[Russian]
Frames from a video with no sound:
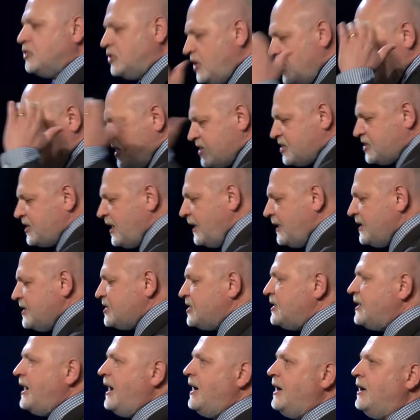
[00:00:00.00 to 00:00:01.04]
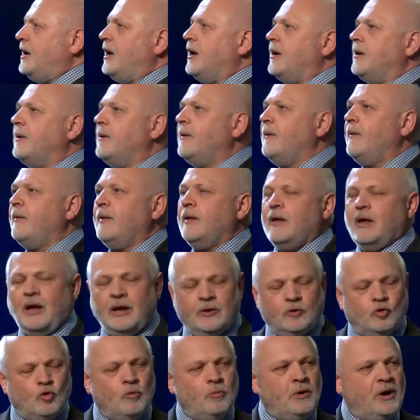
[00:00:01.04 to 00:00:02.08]
ты есть царь Израиля.
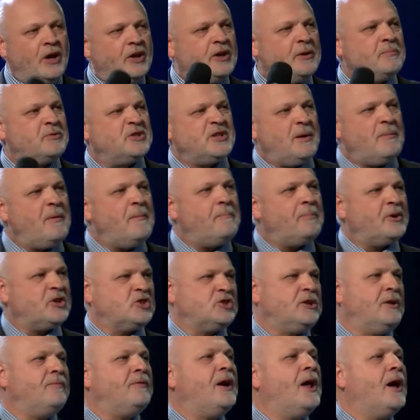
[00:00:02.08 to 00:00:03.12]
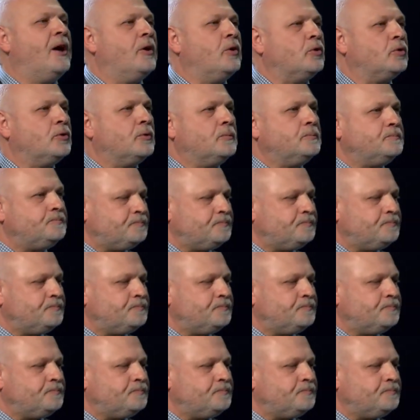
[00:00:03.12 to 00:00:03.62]
Они думали, этим самым прославляют.